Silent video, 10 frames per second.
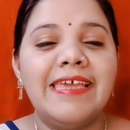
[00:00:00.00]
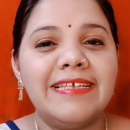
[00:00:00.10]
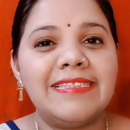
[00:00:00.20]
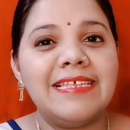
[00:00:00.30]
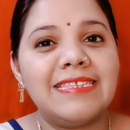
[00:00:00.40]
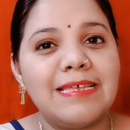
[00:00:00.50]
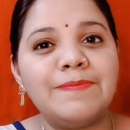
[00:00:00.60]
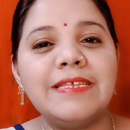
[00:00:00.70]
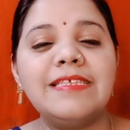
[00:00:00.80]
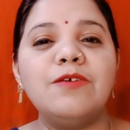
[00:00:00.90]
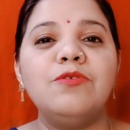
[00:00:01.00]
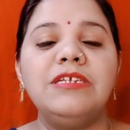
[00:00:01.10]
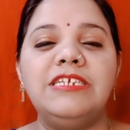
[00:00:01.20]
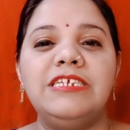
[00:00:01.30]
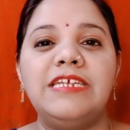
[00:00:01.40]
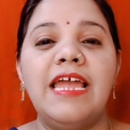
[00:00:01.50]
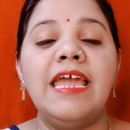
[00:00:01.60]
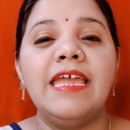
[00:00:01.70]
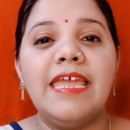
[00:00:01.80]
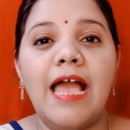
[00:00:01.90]
इसलिए सबसे जरूरी चीज है
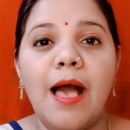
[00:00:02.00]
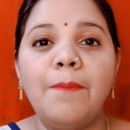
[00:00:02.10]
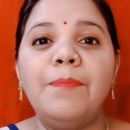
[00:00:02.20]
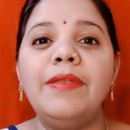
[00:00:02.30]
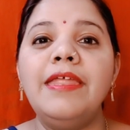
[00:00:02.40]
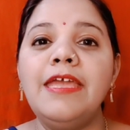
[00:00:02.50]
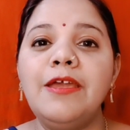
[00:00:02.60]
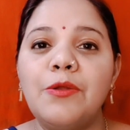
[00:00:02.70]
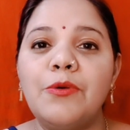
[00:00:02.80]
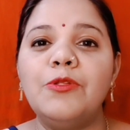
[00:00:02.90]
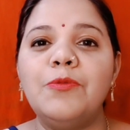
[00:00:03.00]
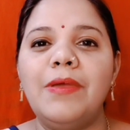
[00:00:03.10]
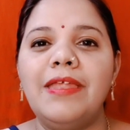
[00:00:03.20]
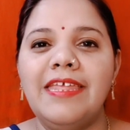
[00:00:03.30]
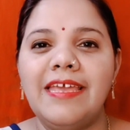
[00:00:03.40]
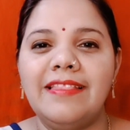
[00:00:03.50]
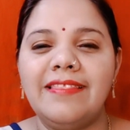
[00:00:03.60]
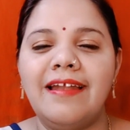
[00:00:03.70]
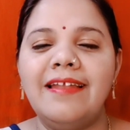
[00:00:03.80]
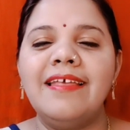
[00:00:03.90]
कि अपने क्रोध पे
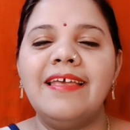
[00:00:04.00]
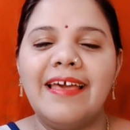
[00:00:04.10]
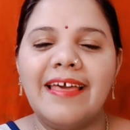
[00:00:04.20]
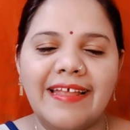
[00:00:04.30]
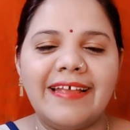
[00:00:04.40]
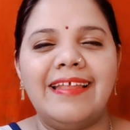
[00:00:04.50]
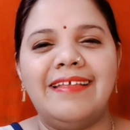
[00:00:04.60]
नियंत्रण रखना